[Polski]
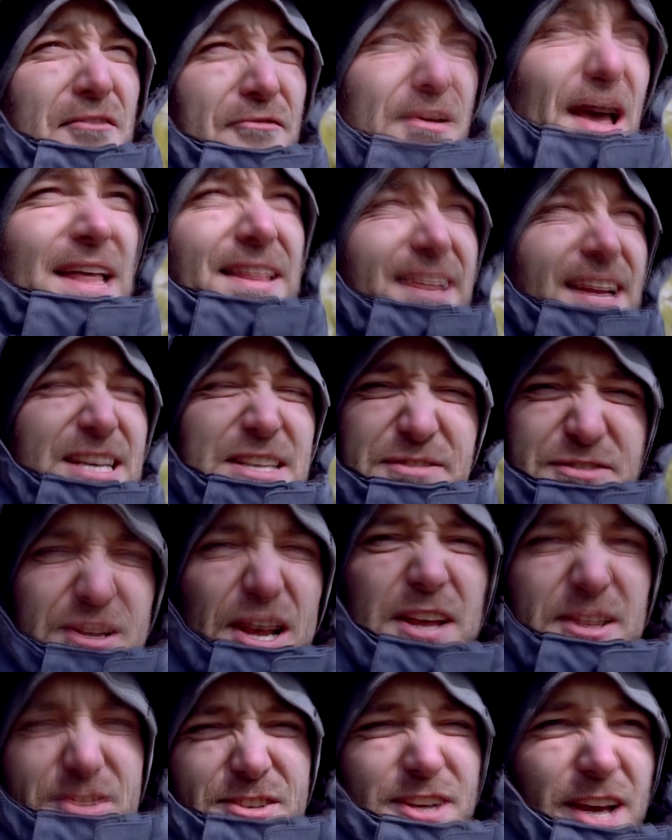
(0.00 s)
Wiatr jest
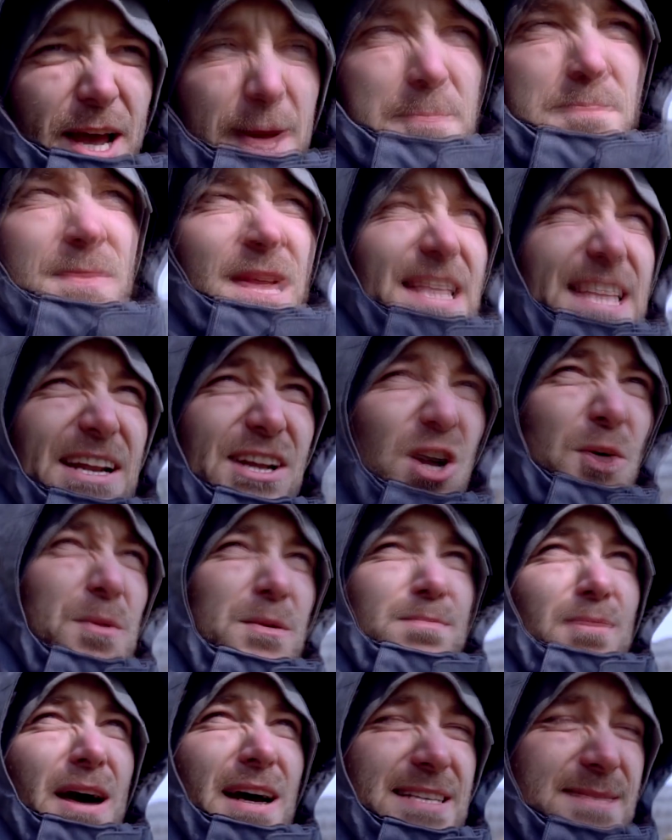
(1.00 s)
wszędzie, nie tylko
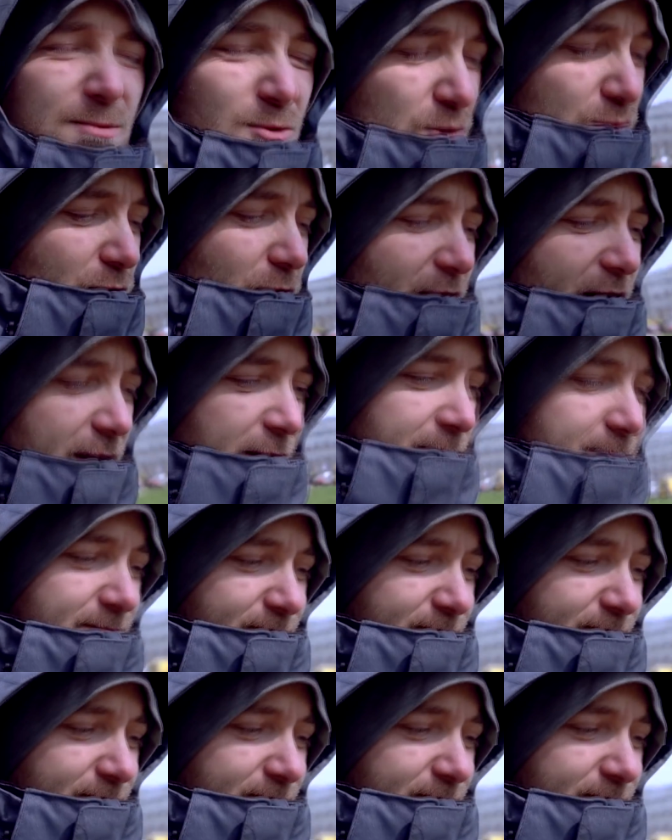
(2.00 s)
pod Pałacem Kultury.